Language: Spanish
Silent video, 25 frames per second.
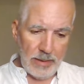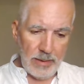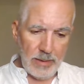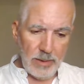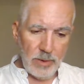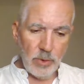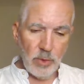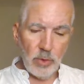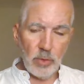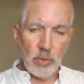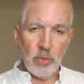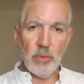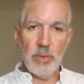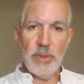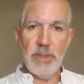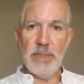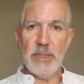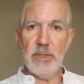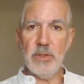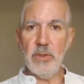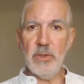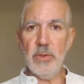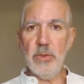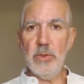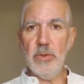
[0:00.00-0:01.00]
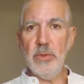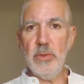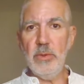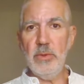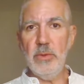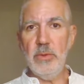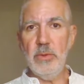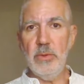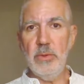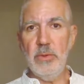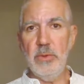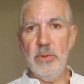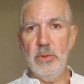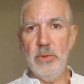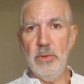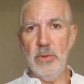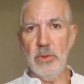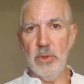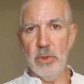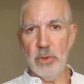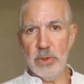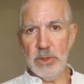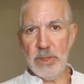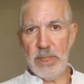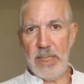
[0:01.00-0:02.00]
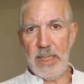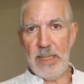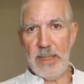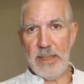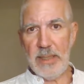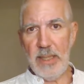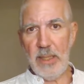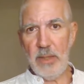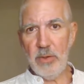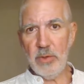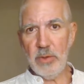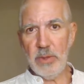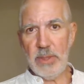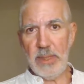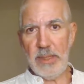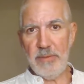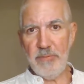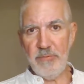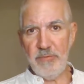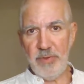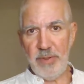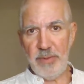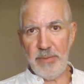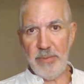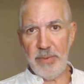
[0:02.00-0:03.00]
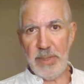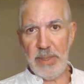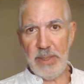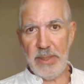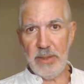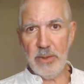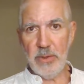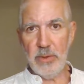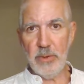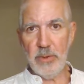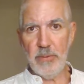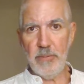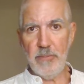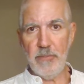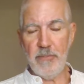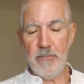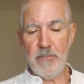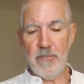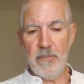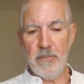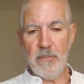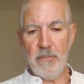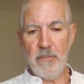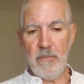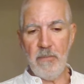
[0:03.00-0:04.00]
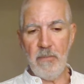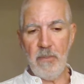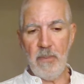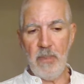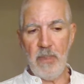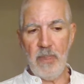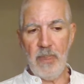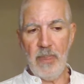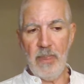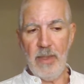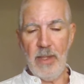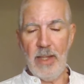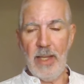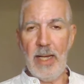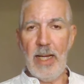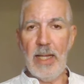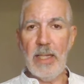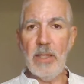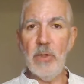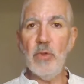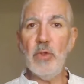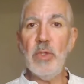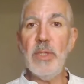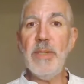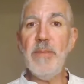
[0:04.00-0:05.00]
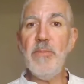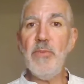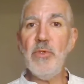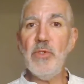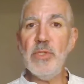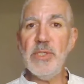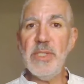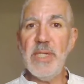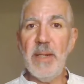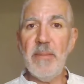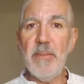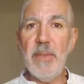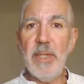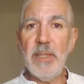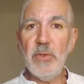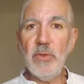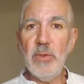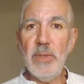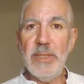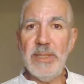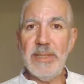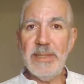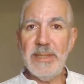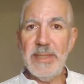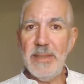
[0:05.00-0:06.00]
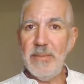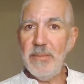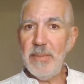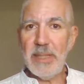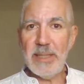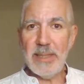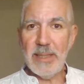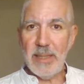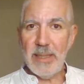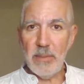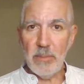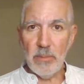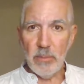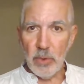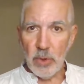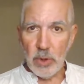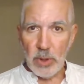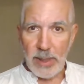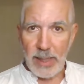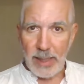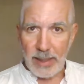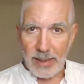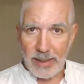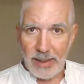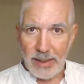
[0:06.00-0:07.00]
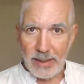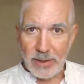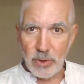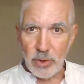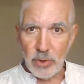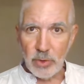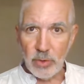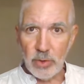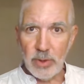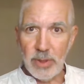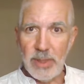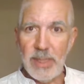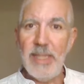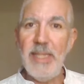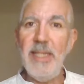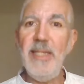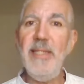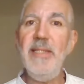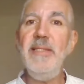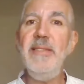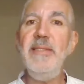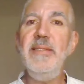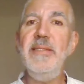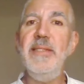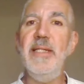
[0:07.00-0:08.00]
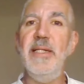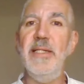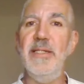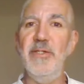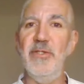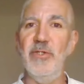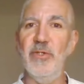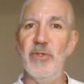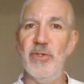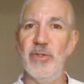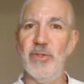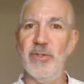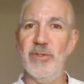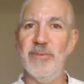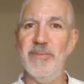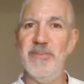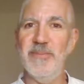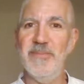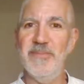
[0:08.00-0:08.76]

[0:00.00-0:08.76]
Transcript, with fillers: Y todo esto nos trae ahora en febrero a lo que hemos llamado el tema del monacato interior.